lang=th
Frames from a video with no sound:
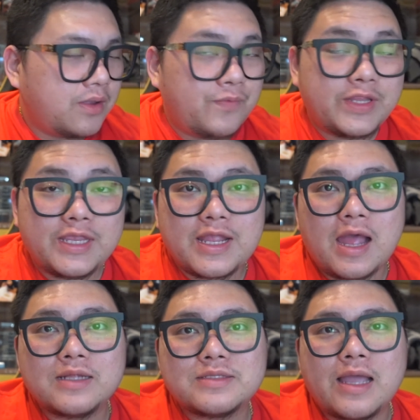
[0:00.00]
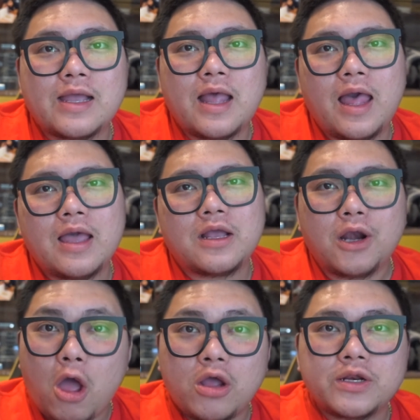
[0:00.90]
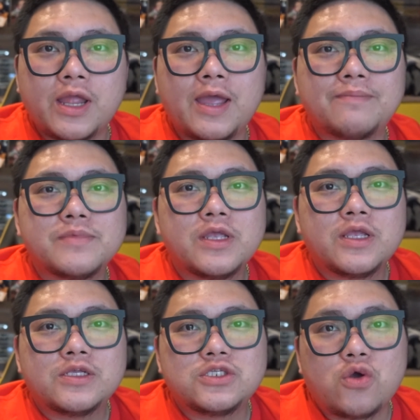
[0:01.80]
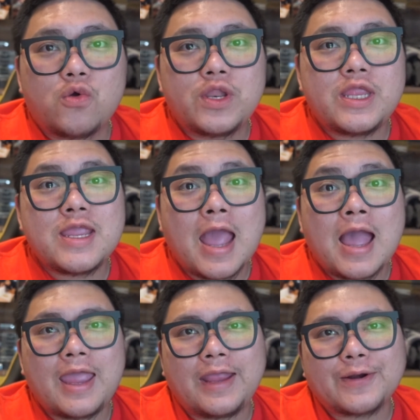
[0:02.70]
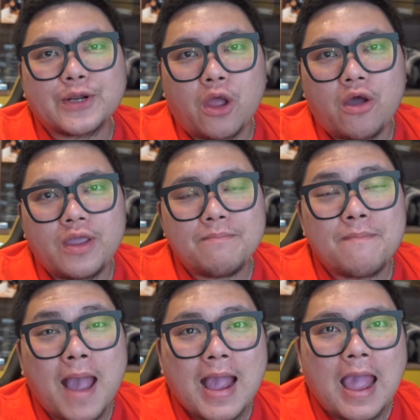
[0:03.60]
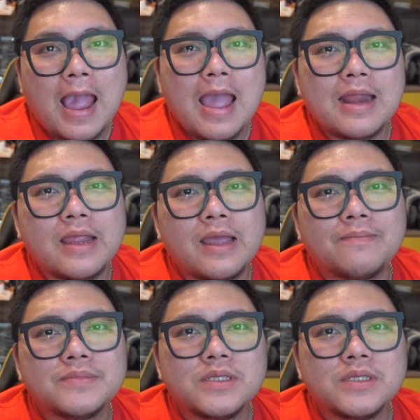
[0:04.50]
วิธีการตั้งค่ากล้องนะครับ Sony อาร์ เอ็กซ์ หนึ่งร้อย มาร์ค ไฟว์ นะครับ